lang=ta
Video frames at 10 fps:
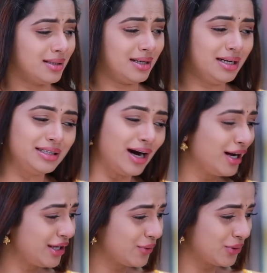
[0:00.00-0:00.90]
அதுக்கு
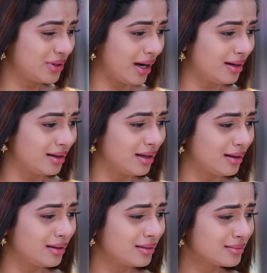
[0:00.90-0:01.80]
நானே ஒரு
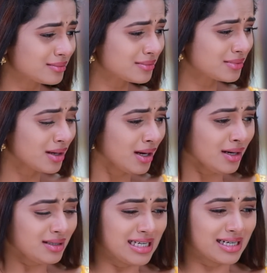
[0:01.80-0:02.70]
உதாரணம் தான்
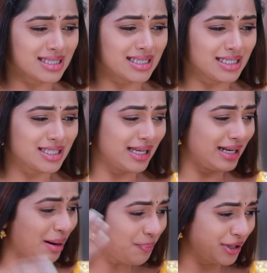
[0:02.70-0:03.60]
நீங்க
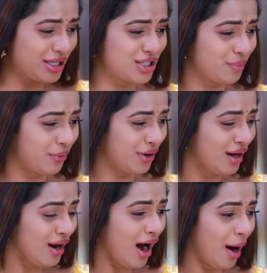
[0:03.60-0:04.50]
செய்யறதெல்லாம் புடிச்சு போய்
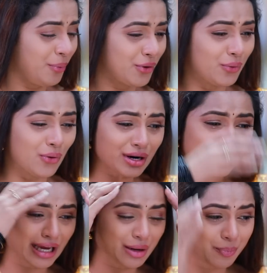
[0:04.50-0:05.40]
அப்புறம்
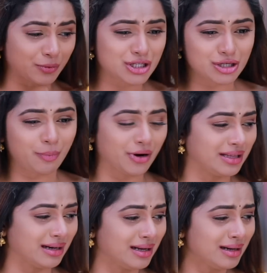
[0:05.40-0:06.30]
உங்களையும் புடிச்சு
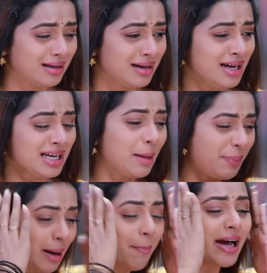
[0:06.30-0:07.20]
போனதுனால தான்
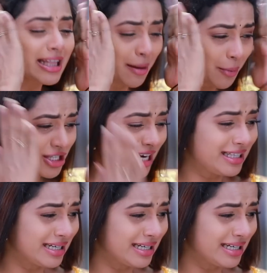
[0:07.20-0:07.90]
இப்படி பைத்தியம் பிடிச்சு